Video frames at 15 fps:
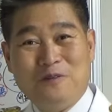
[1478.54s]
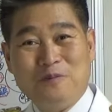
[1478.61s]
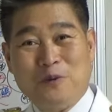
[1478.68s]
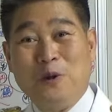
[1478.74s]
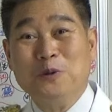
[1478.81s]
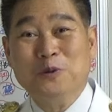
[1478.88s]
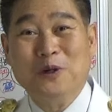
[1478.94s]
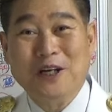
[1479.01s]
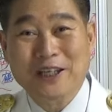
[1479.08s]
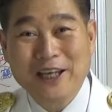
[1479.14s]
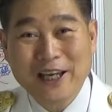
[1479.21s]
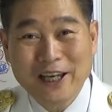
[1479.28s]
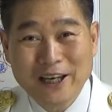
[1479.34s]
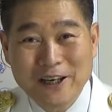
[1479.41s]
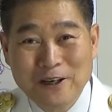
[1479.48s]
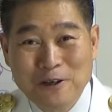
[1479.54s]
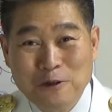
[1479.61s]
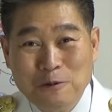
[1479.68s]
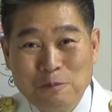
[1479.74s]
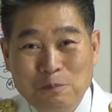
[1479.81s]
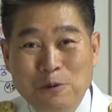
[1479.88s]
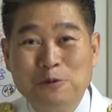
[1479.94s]
명료하게
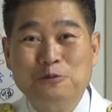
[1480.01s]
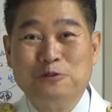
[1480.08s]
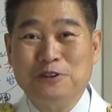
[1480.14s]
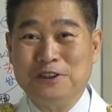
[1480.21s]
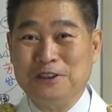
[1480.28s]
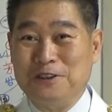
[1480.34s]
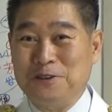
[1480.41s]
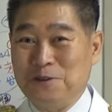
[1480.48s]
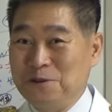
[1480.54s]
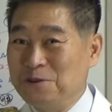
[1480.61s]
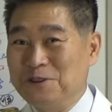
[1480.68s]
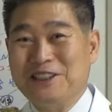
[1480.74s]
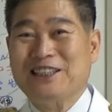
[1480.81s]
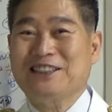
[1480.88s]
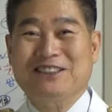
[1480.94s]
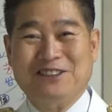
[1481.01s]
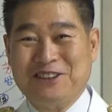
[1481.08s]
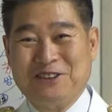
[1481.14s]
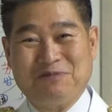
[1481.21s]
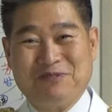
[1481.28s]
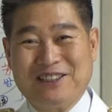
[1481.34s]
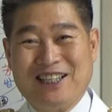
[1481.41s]
볼 수 있는 눈을 가진
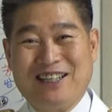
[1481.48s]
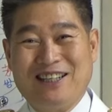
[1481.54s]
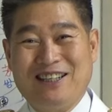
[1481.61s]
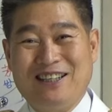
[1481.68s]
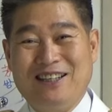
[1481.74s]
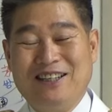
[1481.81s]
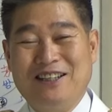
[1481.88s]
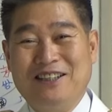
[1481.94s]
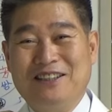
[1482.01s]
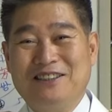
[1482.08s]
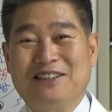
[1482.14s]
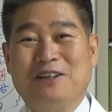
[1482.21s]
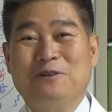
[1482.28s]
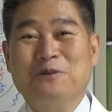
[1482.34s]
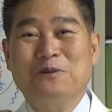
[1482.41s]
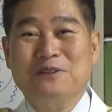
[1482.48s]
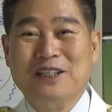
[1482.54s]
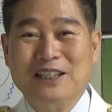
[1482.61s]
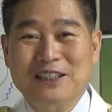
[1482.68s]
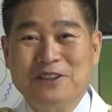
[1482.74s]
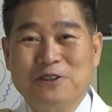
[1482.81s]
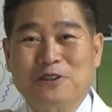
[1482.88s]
것입니다. 자 오늘
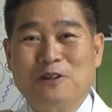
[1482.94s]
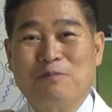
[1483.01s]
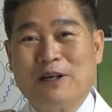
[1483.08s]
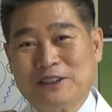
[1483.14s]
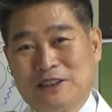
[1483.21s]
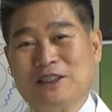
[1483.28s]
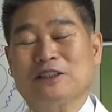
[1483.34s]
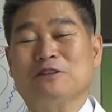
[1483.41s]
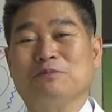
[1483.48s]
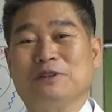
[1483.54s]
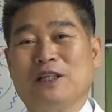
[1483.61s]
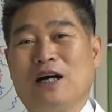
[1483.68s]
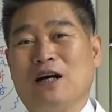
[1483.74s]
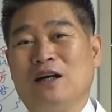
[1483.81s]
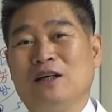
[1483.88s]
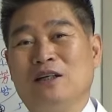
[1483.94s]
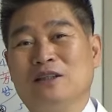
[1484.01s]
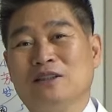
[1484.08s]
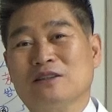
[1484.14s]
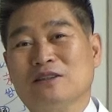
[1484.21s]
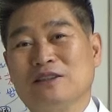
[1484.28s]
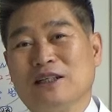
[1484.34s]
강의 여기서 마치겠습니다.
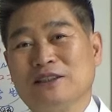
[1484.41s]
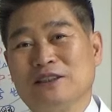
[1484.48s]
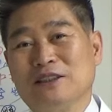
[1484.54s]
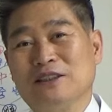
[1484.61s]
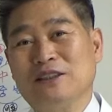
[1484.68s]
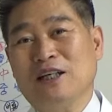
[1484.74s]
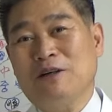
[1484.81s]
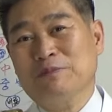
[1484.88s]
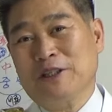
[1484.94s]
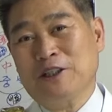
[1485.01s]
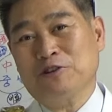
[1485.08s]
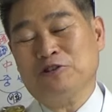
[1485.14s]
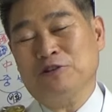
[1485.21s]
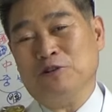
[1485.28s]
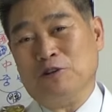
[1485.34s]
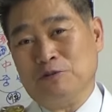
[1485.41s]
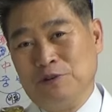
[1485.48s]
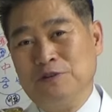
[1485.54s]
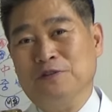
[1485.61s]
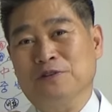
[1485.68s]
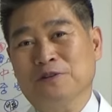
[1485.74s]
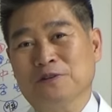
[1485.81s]
끝까지 함께해 주신
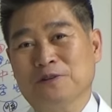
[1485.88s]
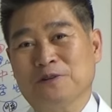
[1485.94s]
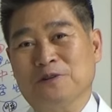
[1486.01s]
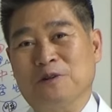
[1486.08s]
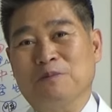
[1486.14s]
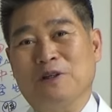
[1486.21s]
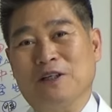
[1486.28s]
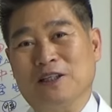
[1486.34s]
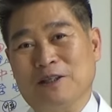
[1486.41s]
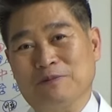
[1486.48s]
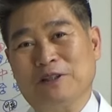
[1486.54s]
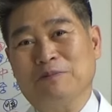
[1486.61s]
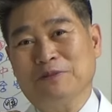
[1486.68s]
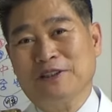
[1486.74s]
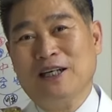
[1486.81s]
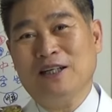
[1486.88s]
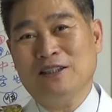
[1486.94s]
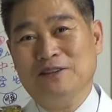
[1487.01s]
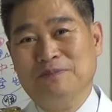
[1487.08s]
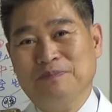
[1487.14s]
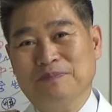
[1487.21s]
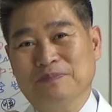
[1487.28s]
여러분 정말
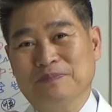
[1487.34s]
감사합니다.